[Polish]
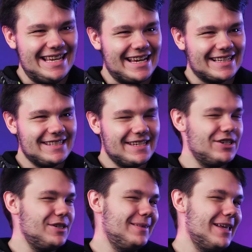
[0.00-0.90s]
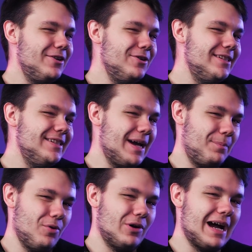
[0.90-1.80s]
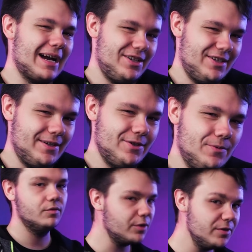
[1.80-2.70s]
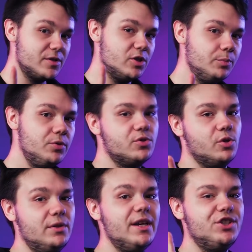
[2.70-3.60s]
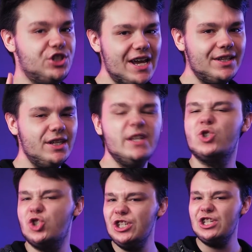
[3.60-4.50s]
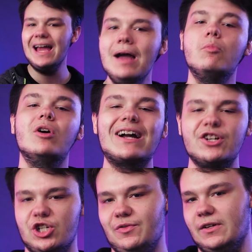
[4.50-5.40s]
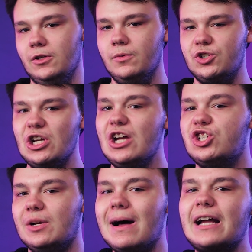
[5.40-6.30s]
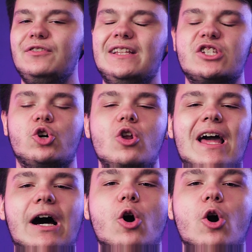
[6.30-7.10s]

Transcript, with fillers: nie chcesz im tego dnia pogarszać. W równym stopniu co mnie dzień i życie pogarsza świadomość, że Marfi nas cholera